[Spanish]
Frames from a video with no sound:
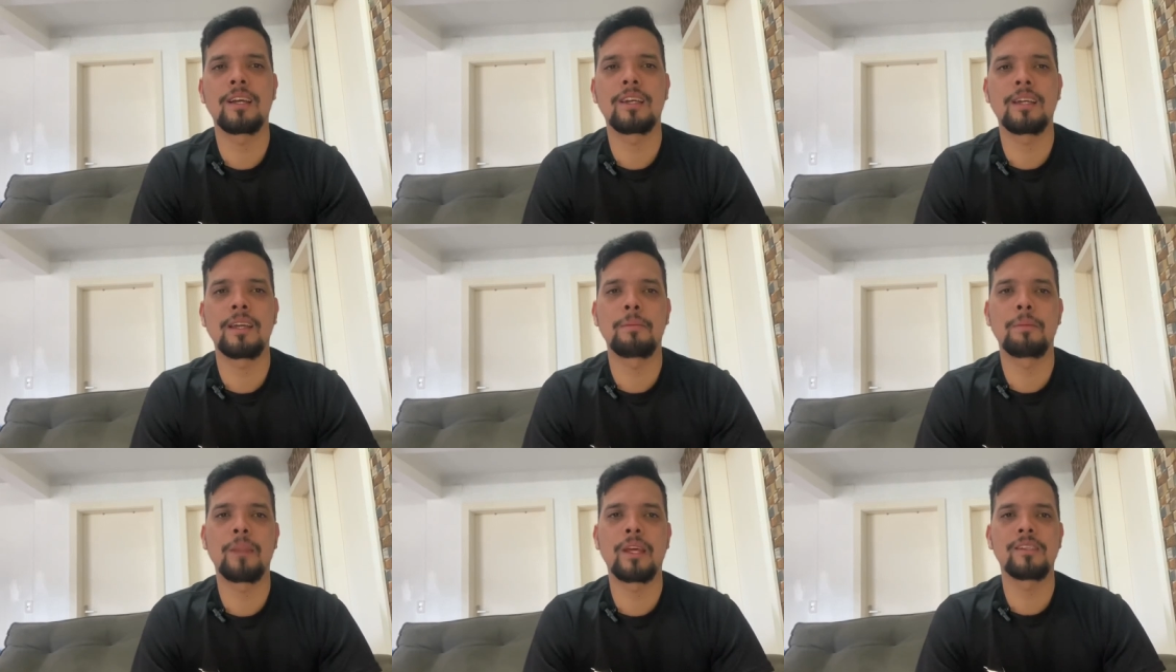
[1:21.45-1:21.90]

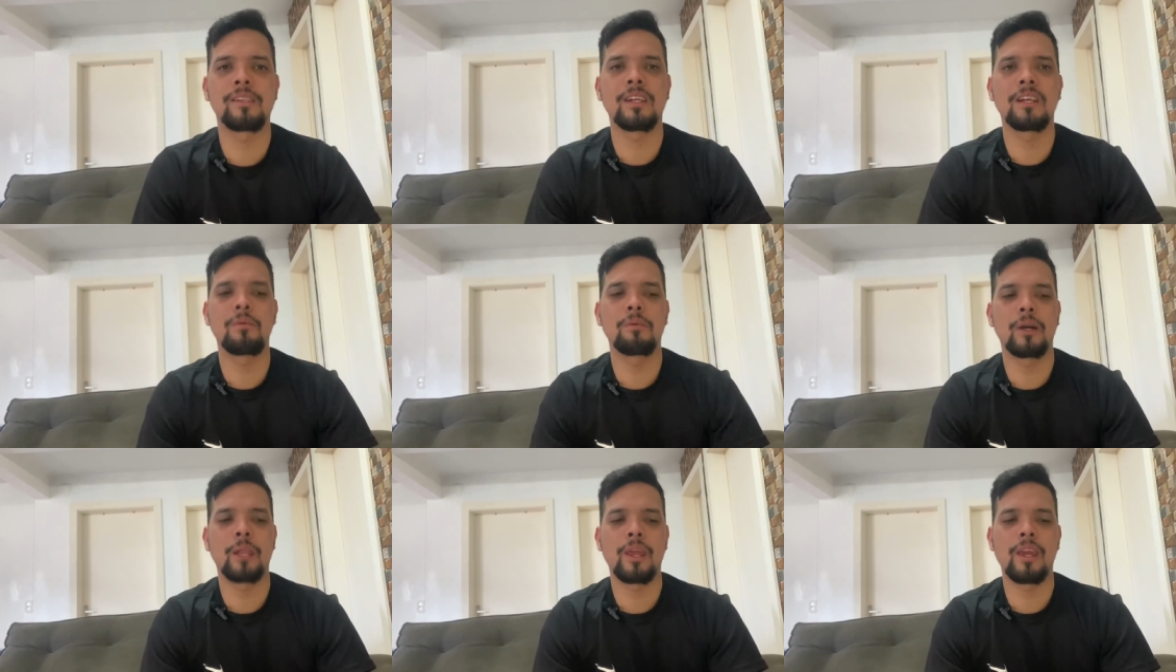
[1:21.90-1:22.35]
aquí en
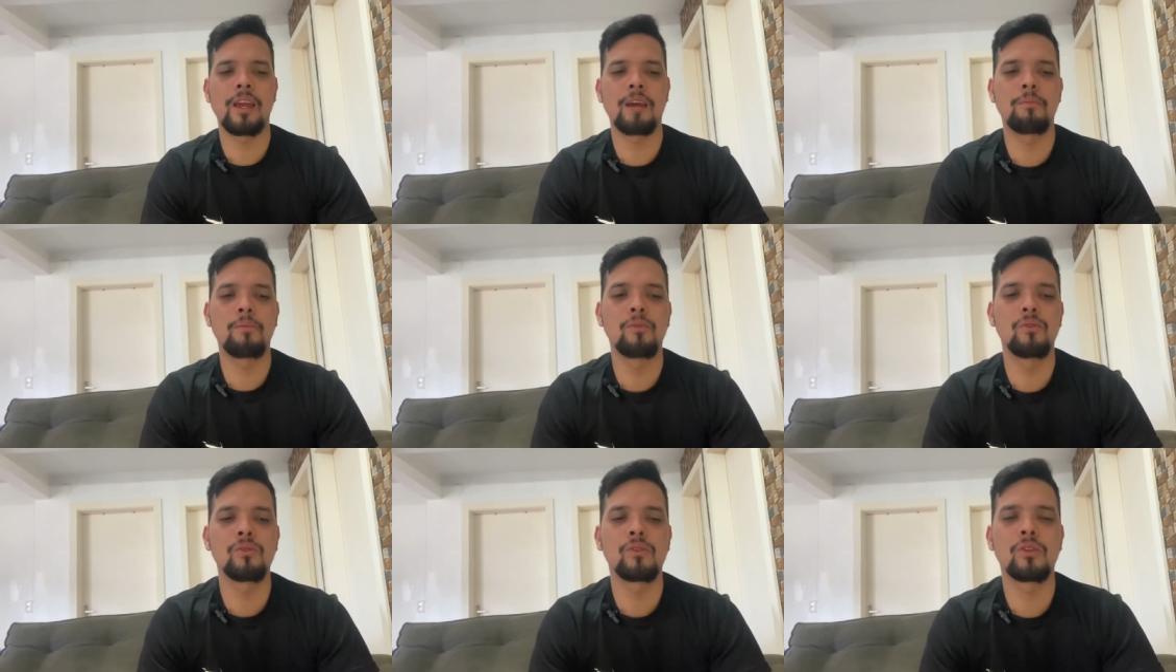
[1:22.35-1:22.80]
Brasil varía
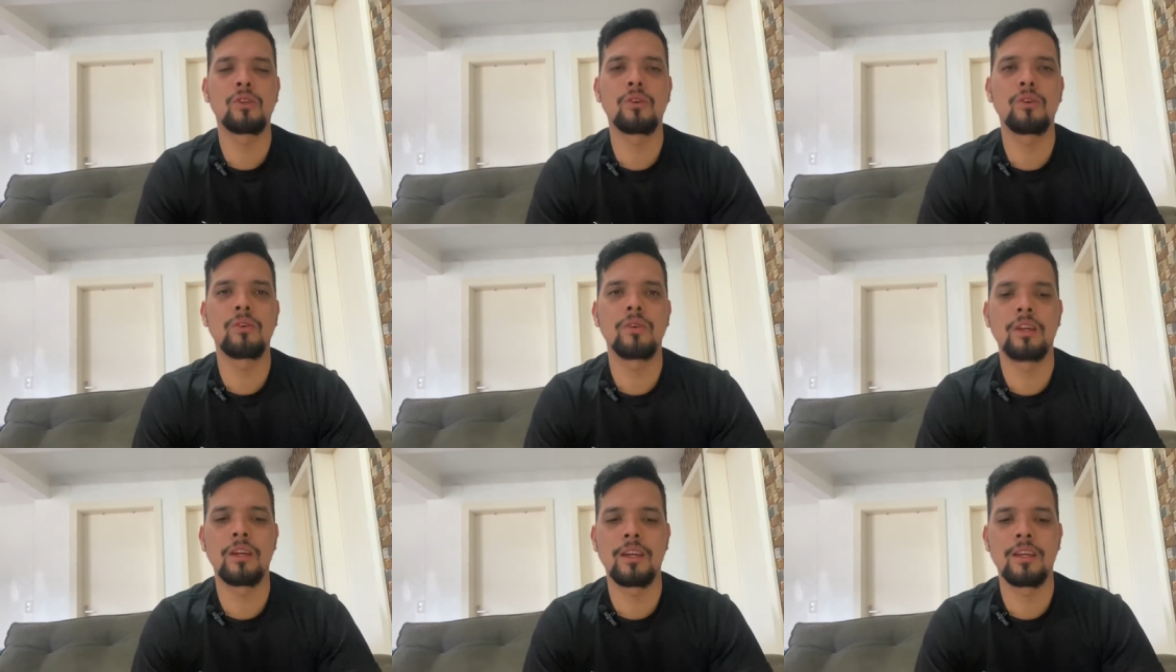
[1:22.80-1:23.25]

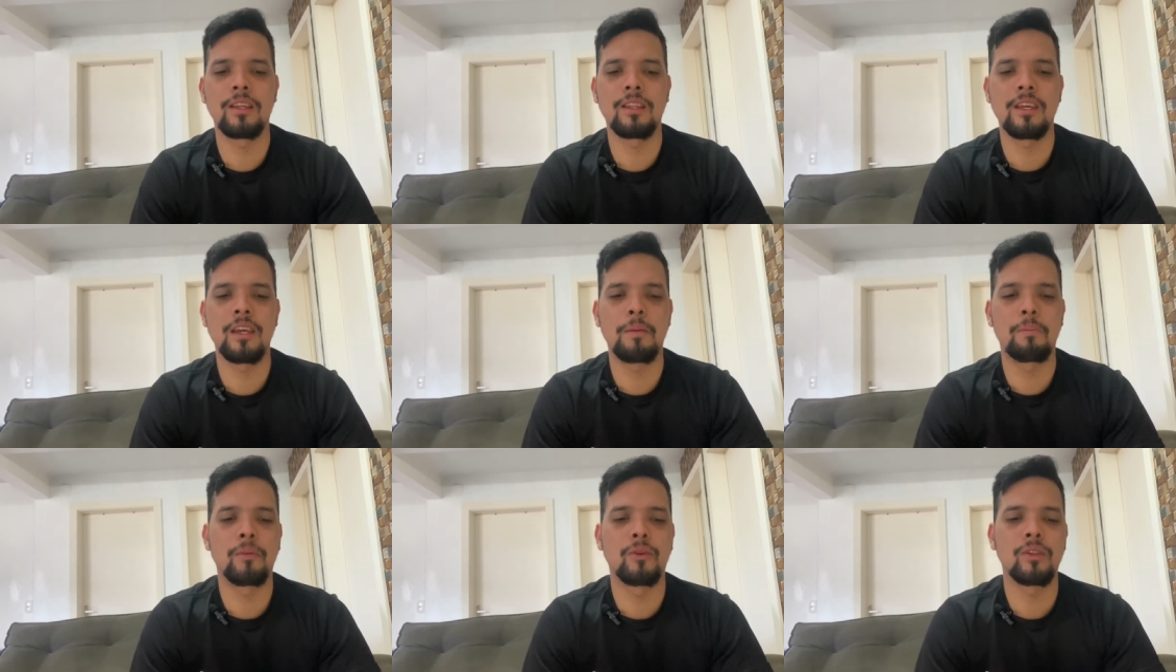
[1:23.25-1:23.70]
mucho eh,
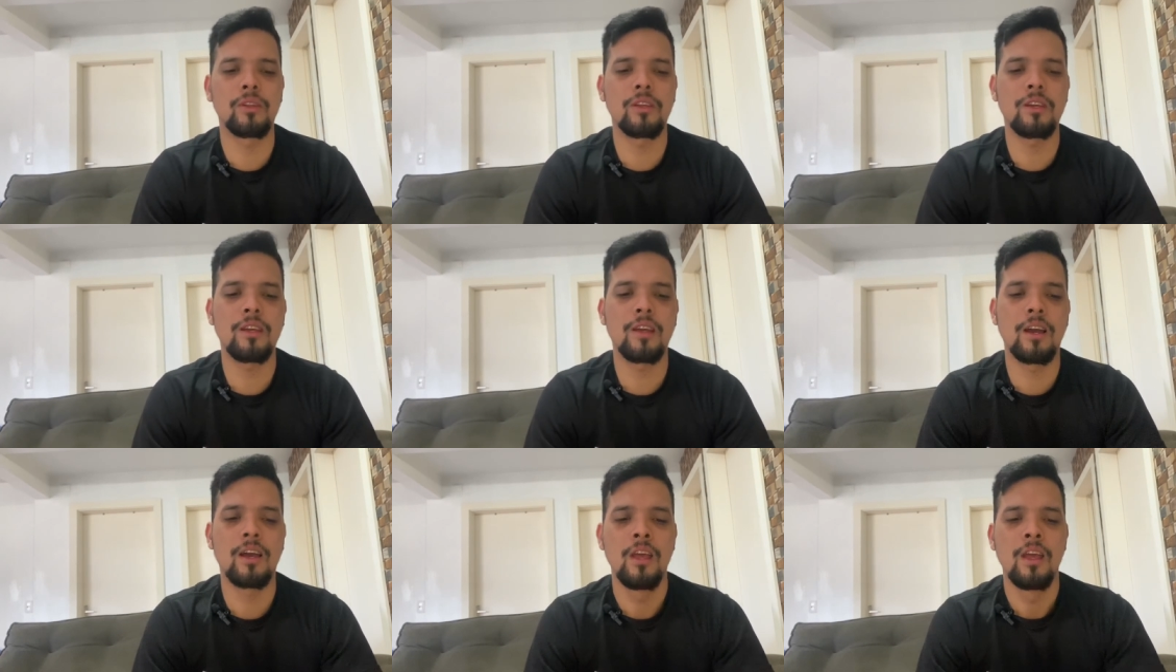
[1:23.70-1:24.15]
día por
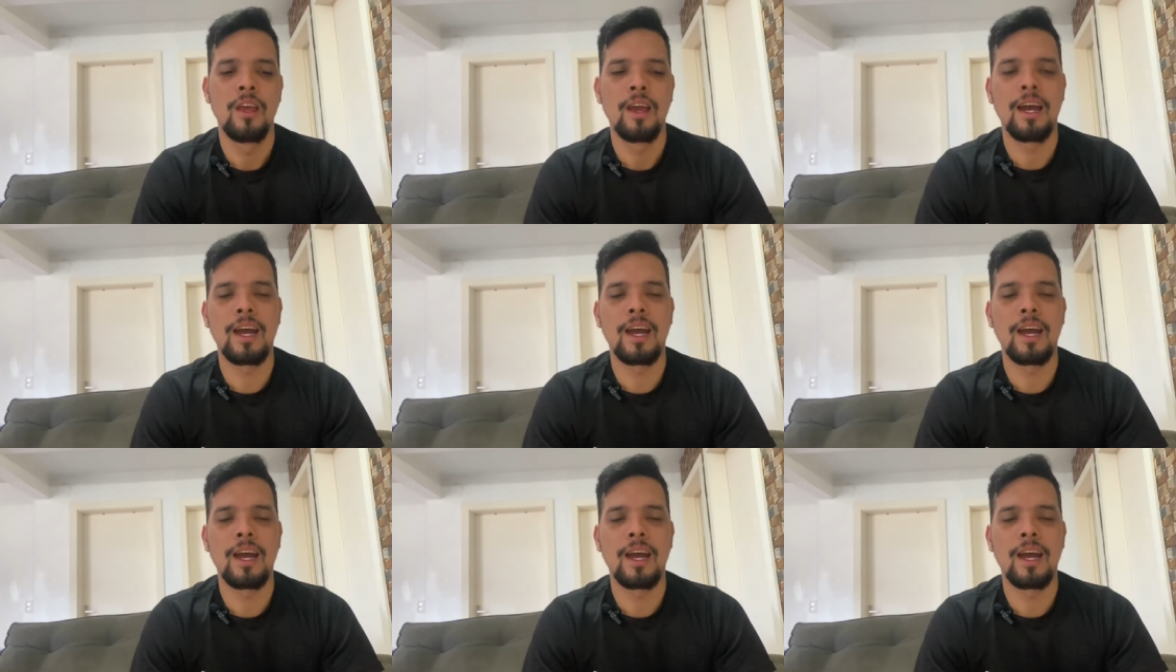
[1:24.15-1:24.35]
día.